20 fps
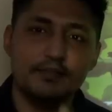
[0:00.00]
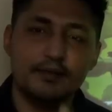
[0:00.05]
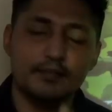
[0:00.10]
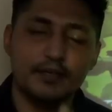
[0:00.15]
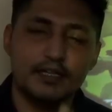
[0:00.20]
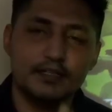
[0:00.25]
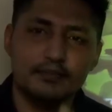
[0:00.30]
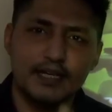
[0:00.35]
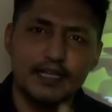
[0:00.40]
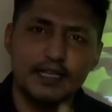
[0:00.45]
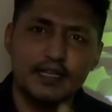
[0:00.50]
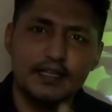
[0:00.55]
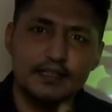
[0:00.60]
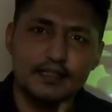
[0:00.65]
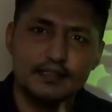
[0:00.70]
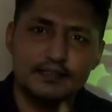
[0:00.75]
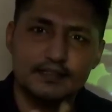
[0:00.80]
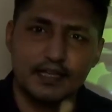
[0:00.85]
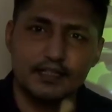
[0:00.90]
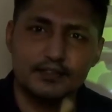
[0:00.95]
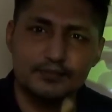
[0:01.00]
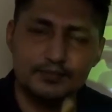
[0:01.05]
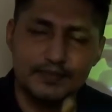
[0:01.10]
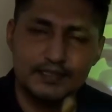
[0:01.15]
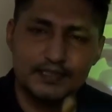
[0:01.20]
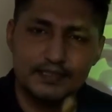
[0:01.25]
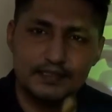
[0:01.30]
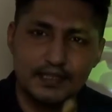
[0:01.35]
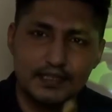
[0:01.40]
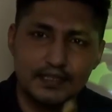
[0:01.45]
বিমান বাহিনীতে চান্স
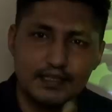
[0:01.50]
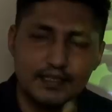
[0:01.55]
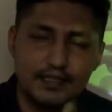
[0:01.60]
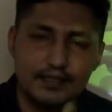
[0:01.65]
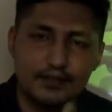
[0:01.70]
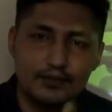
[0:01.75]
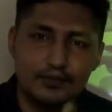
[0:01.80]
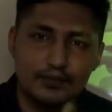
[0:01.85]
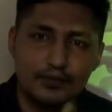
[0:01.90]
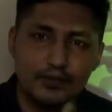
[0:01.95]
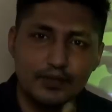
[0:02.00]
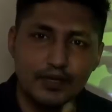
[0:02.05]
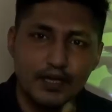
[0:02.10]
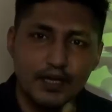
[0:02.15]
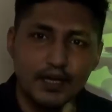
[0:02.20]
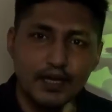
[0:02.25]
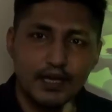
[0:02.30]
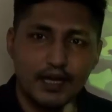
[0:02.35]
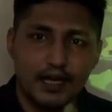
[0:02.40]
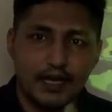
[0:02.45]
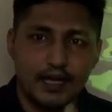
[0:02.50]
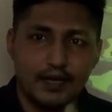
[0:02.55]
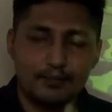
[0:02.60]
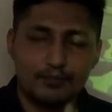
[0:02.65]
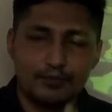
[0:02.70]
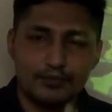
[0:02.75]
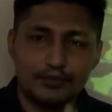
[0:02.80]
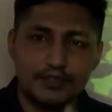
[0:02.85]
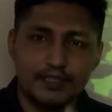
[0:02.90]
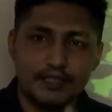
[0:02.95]
পেতে চাইলে কিন্তু
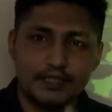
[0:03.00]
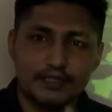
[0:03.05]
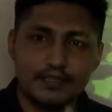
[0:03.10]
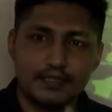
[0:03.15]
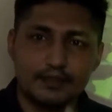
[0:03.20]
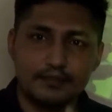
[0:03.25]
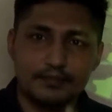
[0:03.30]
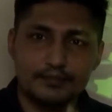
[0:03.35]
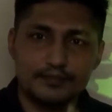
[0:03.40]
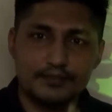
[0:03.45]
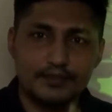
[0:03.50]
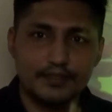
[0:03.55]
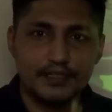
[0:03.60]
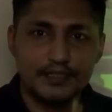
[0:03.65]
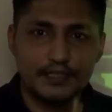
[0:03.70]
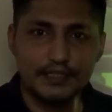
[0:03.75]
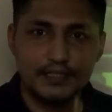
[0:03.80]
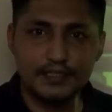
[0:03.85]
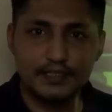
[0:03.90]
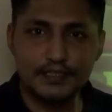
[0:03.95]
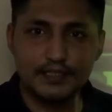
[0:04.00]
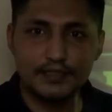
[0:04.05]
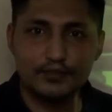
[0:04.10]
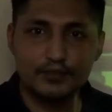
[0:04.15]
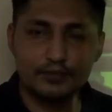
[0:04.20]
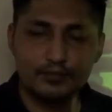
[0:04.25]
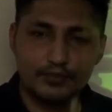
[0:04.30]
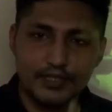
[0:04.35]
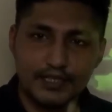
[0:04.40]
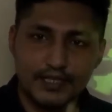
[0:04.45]
প্রত্যেকটা ট্রেডের কিন্তু
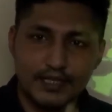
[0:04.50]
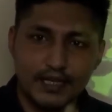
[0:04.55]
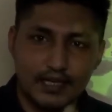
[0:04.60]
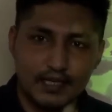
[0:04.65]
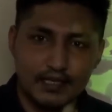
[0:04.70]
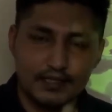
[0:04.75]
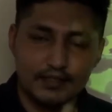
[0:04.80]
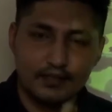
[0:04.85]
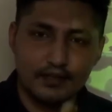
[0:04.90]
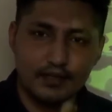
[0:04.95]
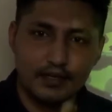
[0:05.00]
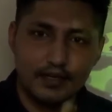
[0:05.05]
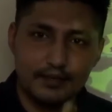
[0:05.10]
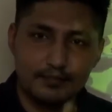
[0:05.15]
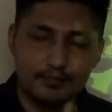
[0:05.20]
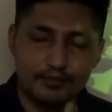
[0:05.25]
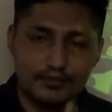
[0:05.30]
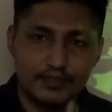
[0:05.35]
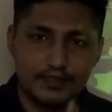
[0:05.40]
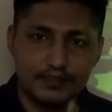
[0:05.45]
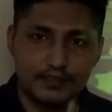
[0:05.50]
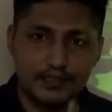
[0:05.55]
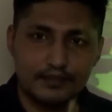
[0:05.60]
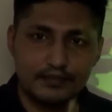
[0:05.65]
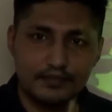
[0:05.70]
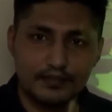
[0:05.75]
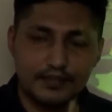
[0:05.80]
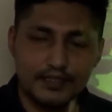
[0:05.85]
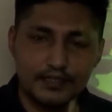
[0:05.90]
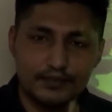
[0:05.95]
পরীক্ষা আলাদা হয় প্রত্যেকটা
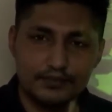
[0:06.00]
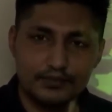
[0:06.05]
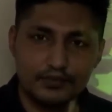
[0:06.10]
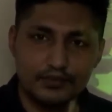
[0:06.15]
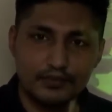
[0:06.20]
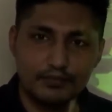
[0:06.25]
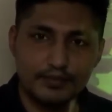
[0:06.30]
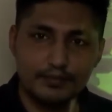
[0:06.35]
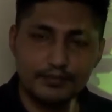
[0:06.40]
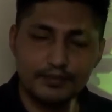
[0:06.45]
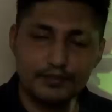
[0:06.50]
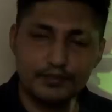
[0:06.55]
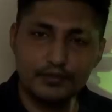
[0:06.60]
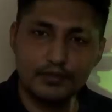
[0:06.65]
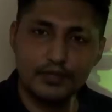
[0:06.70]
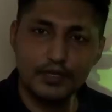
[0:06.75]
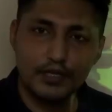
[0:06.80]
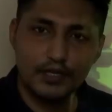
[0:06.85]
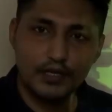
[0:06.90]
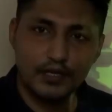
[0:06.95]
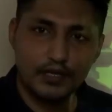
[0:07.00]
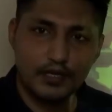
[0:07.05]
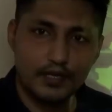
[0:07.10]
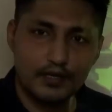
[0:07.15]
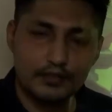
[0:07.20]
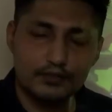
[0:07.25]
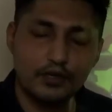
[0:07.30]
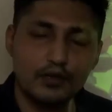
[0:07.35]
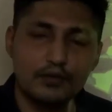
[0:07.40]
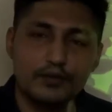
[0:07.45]
ট্রেডের জন্য বিভিন্ন
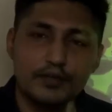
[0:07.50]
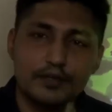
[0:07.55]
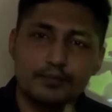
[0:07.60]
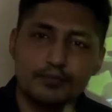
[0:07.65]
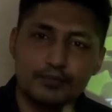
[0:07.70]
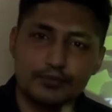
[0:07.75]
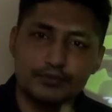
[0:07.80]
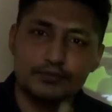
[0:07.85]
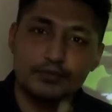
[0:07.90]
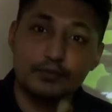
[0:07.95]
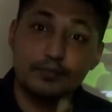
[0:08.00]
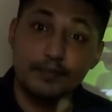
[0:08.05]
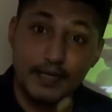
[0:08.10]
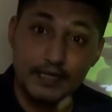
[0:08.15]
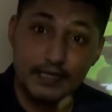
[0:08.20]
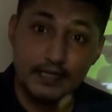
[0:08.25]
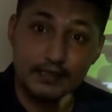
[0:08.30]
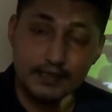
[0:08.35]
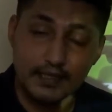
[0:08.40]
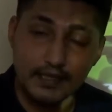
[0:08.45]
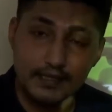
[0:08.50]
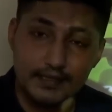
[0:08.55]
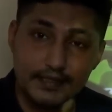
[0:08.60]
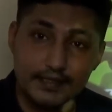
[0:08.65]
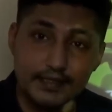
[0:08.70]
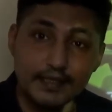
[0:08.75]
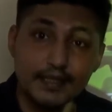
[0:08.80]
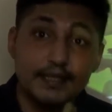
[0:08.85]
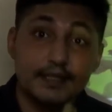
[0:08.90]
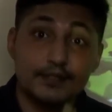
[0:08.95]
ধরনের প্রশ্ন প্যাটার্ন থাকে
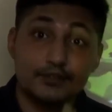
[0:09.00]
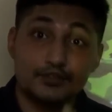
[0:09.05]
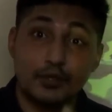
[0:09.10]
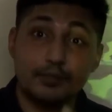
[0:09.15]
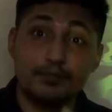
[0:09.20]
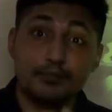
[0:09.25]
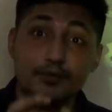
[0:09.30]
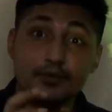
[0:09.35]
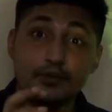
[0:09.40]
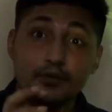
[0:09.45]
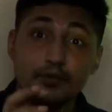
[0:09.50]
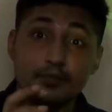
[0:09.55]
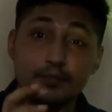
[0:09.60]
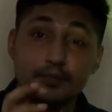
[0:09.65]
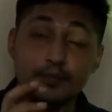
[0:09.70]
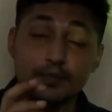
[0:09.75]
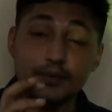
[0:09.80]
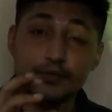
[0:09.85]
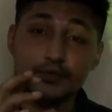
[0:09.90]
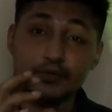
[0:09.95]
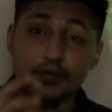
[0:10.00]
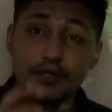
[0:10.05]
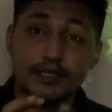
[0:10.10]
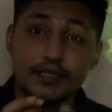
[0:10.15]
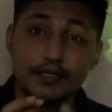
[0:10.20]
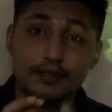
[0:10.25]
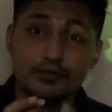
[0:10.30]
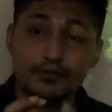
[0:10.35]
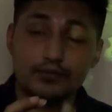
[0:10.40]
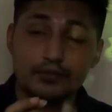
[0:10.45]
সবগুলো বিষয়
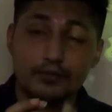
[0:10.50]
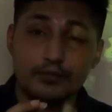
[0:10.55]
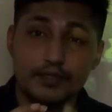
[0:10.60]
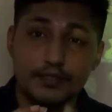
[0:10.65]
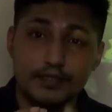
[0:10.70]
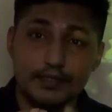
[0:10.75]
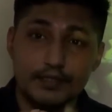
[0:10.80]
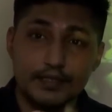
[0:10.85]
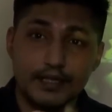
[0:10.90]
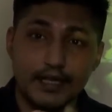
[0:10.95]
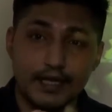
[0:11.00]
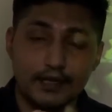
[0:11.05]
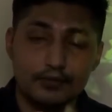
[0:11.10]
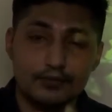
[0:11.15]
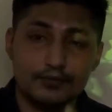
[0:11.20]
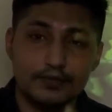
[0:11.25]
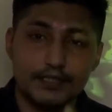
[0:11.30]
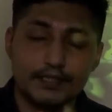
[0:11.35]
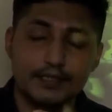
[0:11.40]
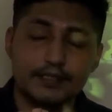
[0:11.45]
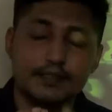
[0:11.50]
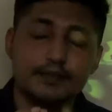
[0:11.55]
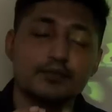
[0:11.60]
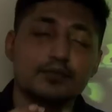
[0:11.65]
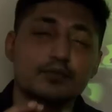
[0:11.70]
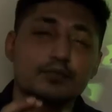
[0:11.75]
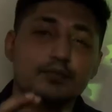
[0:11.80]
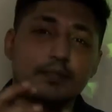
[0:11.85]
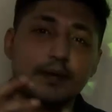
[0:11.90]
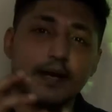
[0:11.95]
কিন্তু তোমাদেরকে এখন থেকে
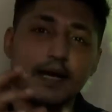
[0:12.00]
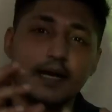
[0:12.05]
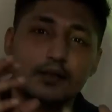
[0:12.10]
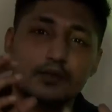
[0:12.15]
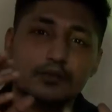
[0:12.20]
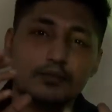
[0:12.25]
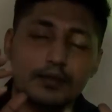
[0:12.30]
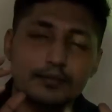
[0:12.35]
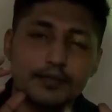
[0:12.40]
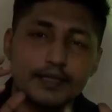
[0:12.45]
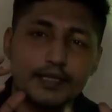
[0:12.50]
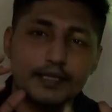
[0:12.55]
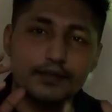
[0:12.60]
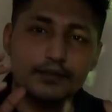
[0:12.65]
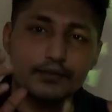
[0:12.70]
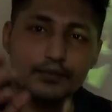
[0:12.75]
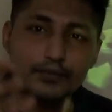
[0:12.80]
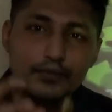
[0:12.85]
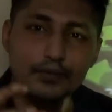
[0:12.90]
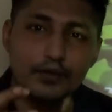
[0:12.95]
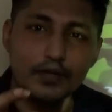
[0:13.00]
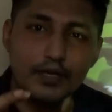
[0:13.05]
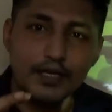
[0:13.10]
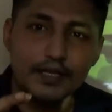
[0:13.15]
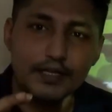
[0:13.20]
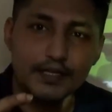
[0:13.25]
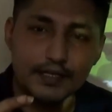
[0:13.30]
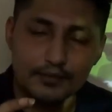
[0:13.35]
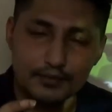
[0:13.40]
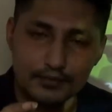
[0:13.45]
খুব ভালোভাবে কিন্তু
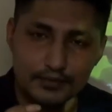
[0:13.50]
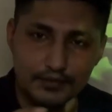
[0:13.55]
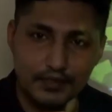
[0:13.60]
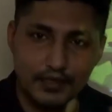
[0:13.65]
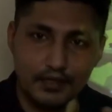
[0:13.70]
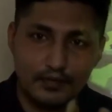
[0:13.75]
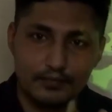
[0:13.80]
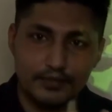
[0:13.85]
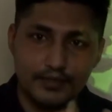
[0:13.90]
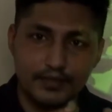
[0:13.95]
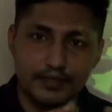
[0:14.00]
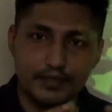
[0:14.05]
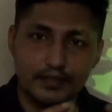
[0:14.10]
কি করতে হবে